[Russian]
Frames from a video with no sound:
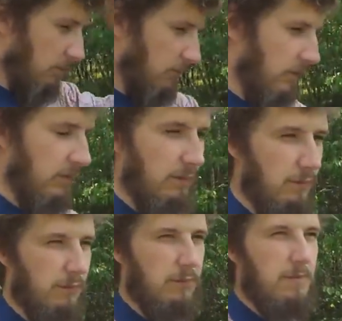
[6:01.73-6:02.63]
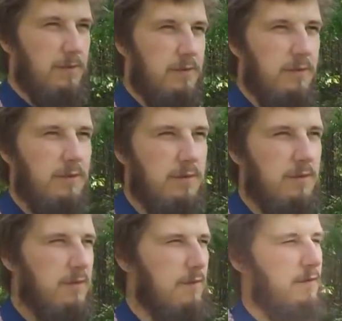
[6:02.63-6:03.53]
с этого вот места
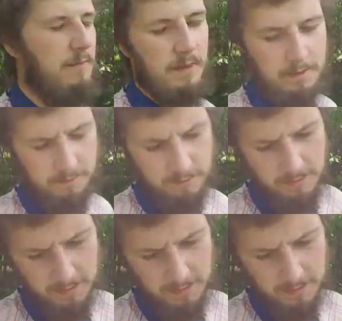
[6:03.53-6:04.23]
с земельного,